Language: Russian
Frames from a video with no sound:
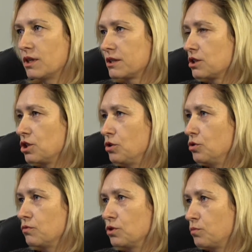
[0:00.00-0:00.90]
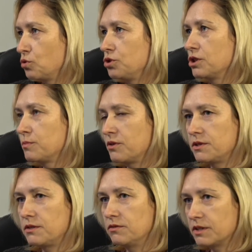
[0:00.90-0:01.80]
у нас, к сожалению, его не получилось
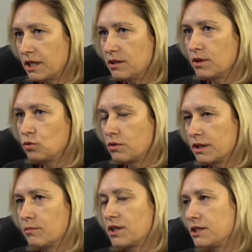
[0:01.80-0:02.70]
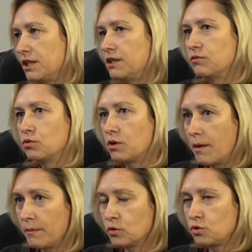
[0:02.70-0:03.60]
провести в 2020 году, когда мы хотели его
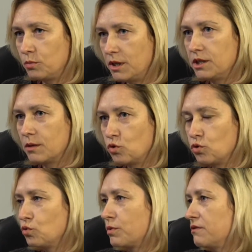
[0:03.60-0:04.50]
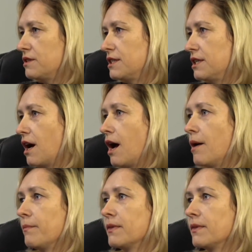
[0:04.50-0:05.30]
ну, к юбилейному году провести.